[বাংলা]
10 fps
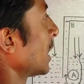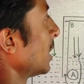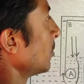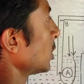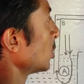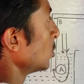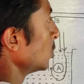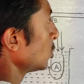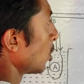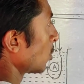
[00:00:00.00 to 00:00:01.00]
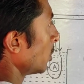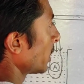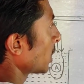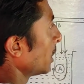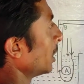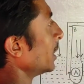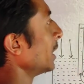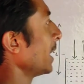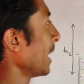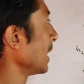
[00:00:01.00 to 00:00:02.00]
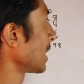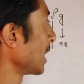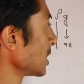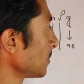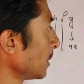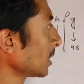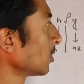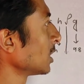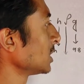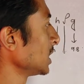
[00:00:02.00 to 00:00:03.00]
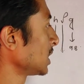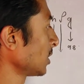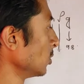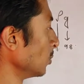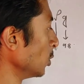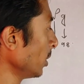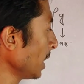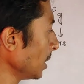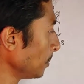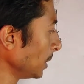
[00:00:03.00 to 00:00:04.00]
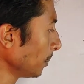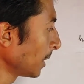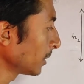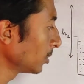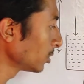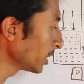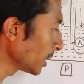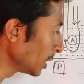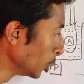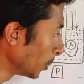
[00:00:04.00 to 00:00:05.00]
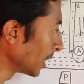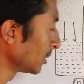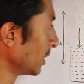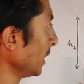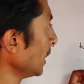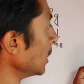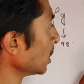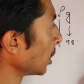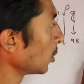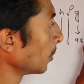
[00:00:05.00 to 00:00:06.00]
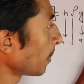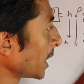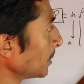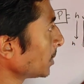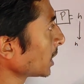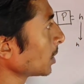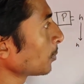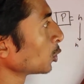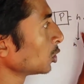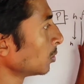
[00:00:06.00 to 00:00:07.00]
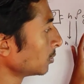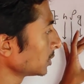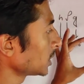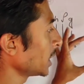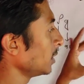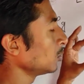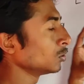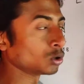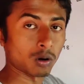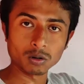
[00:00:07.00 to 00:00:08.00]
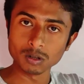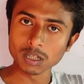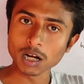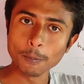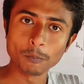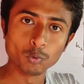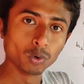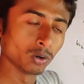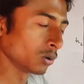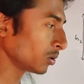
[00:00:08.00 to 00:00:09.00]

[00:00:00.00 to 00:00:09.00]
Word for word: দ্বারা আমরা যখন তরলটাকে ট্রান্সফার করার চেষ্টা করব এই পি পাত্র থেকে কিউ পাত্রে তখন পাইপটাকে প্রথম অবস্থায় কিন্তু তরল দ্বারা পূর্ণ